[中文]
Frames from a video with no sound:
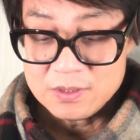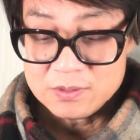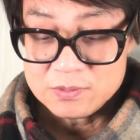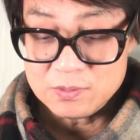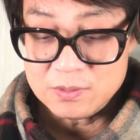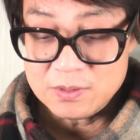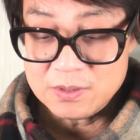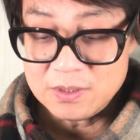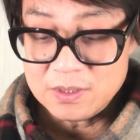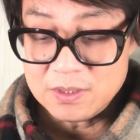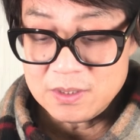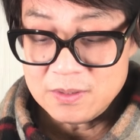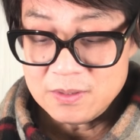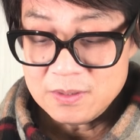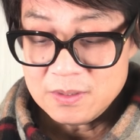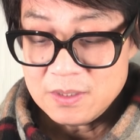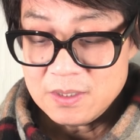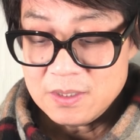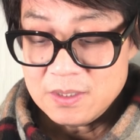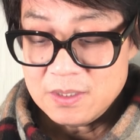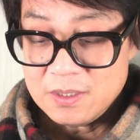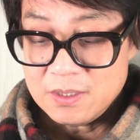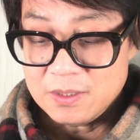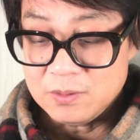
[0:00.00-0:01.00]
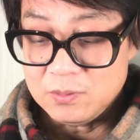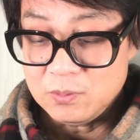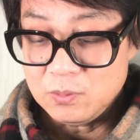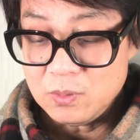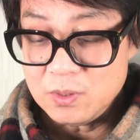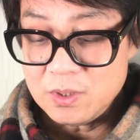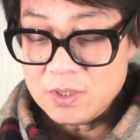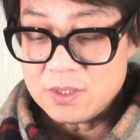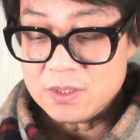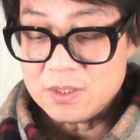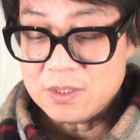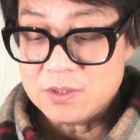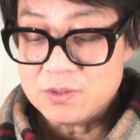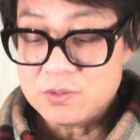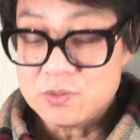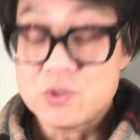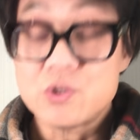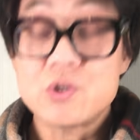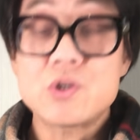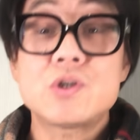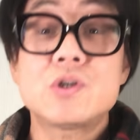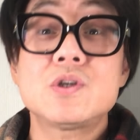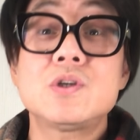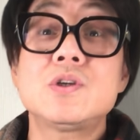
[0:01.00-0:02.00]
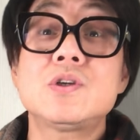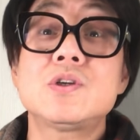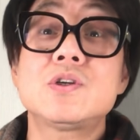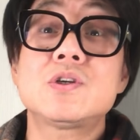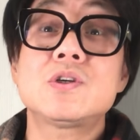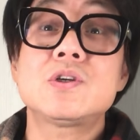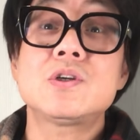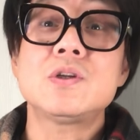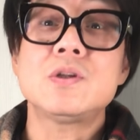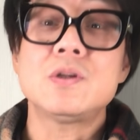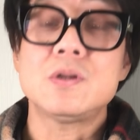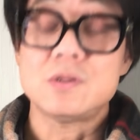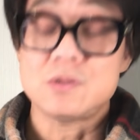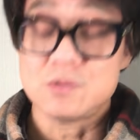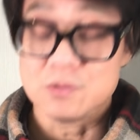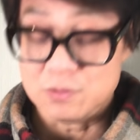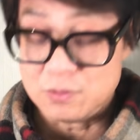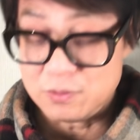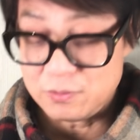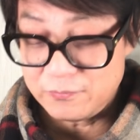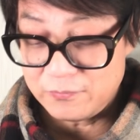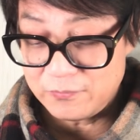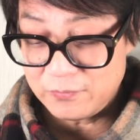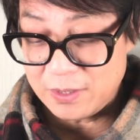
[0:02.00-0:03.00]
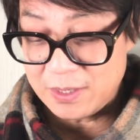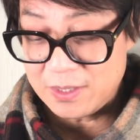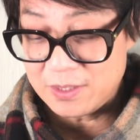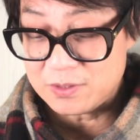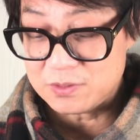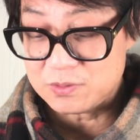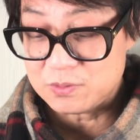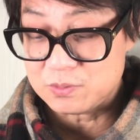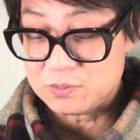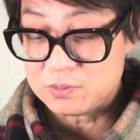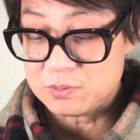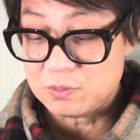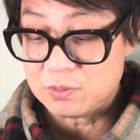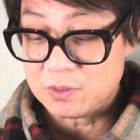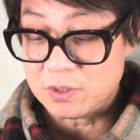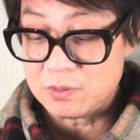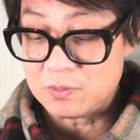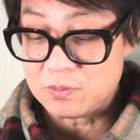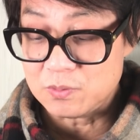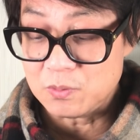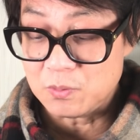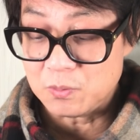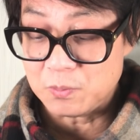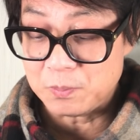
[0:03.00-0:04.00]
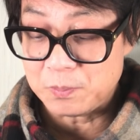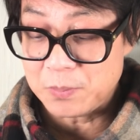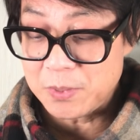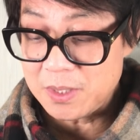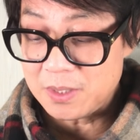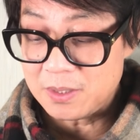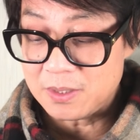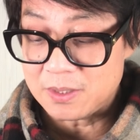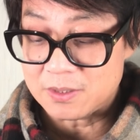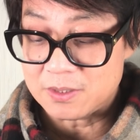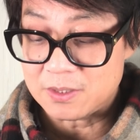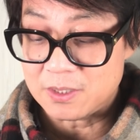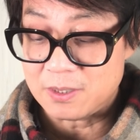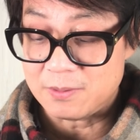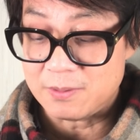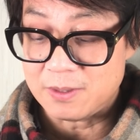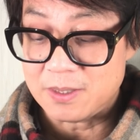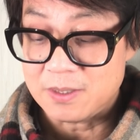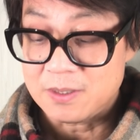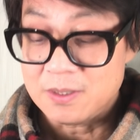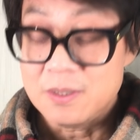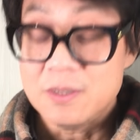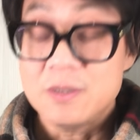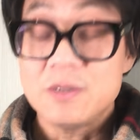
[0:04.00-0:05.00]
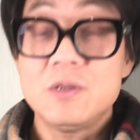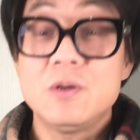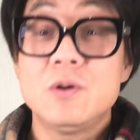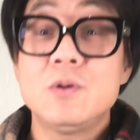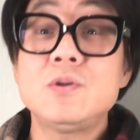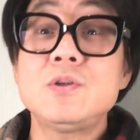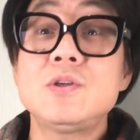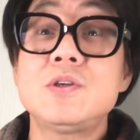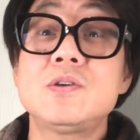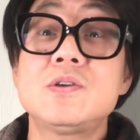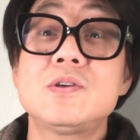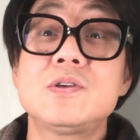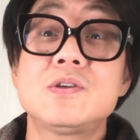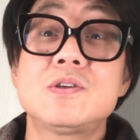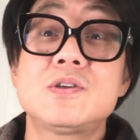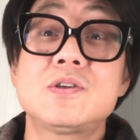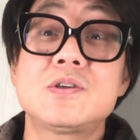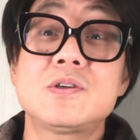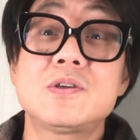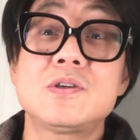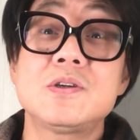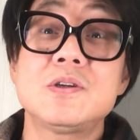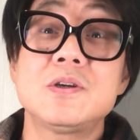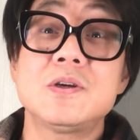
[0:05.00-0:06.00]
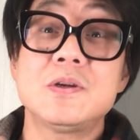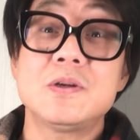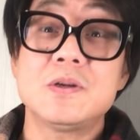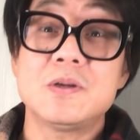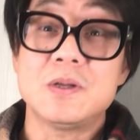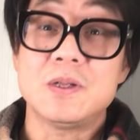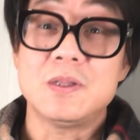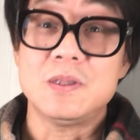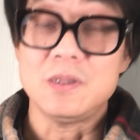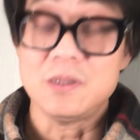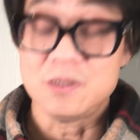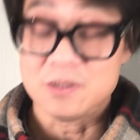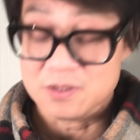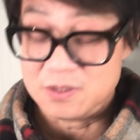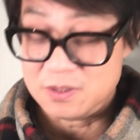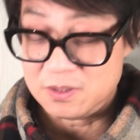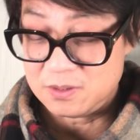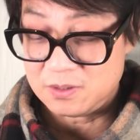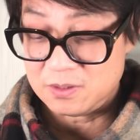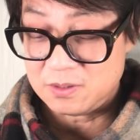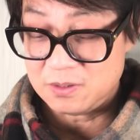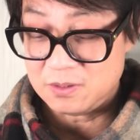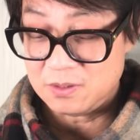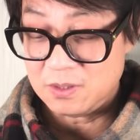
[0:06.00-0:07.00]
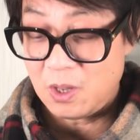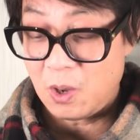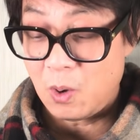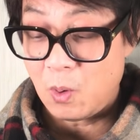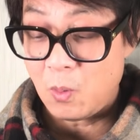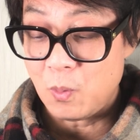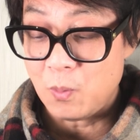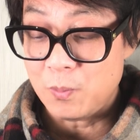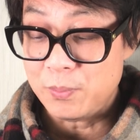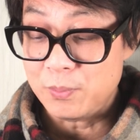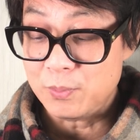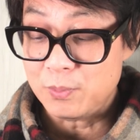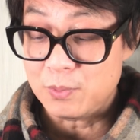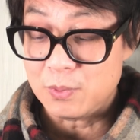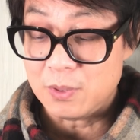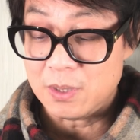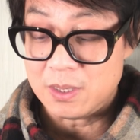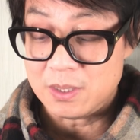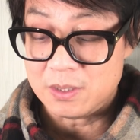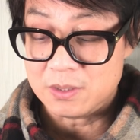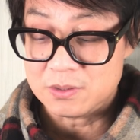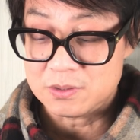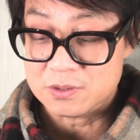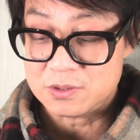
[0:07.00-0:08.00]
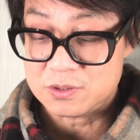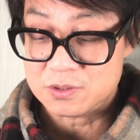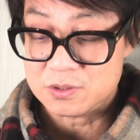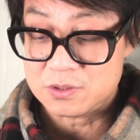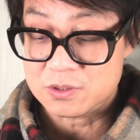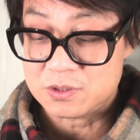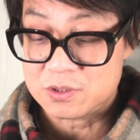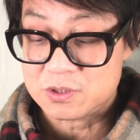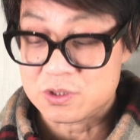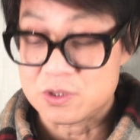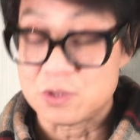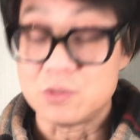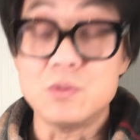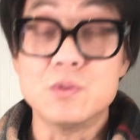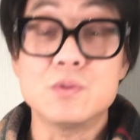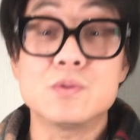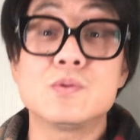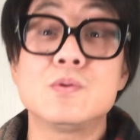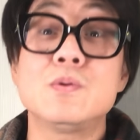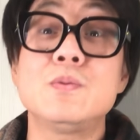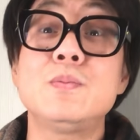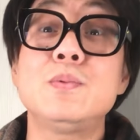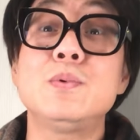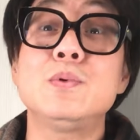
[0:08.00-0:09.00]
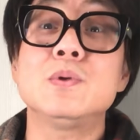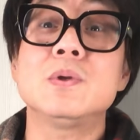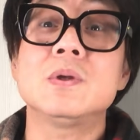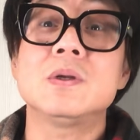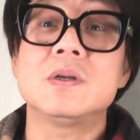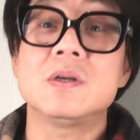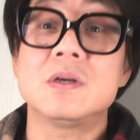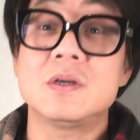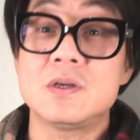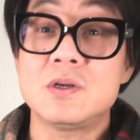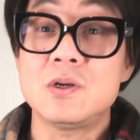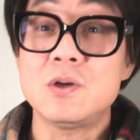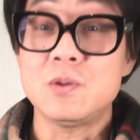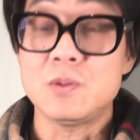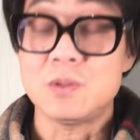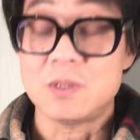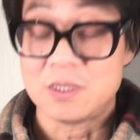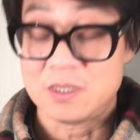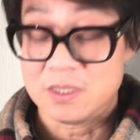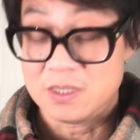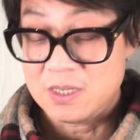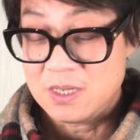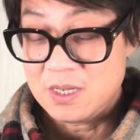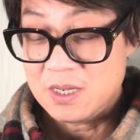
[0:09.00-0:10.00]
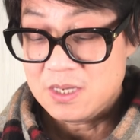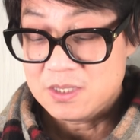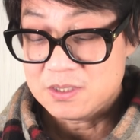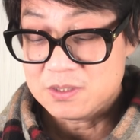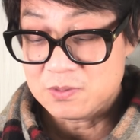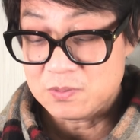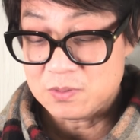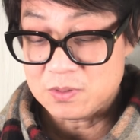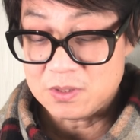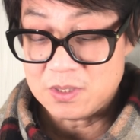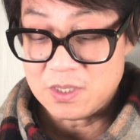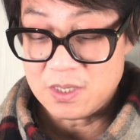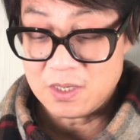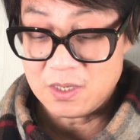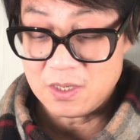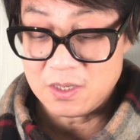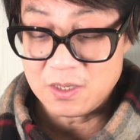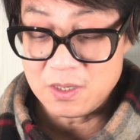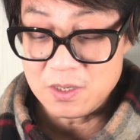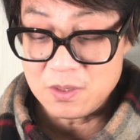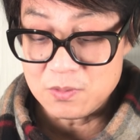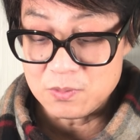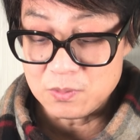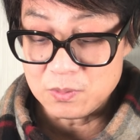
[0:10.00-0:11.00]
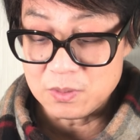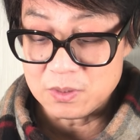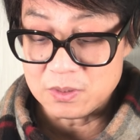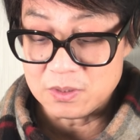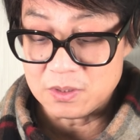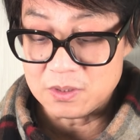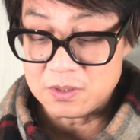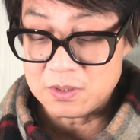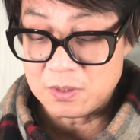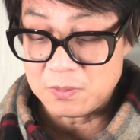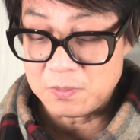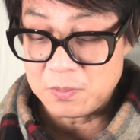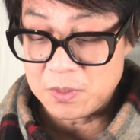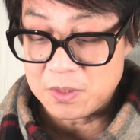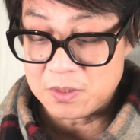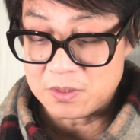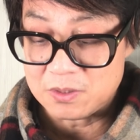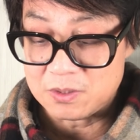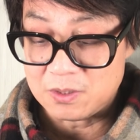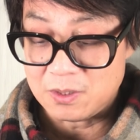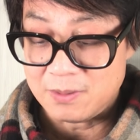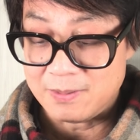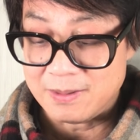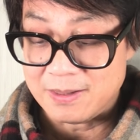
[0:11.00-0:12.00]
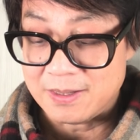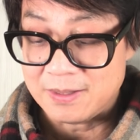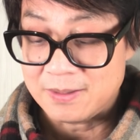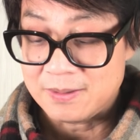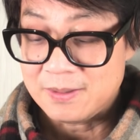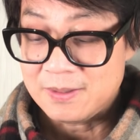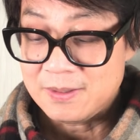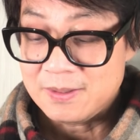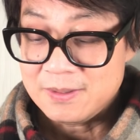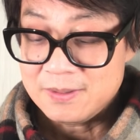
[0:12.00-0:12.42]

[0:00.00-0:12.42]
所以呢，很多人呢就吃吃的，最后完了以后就得了这种病了，知道吧？尤其是吃这个人的这个脑部啊和手足部的这个肉的这种人呢，更容易得这个病，知道吧？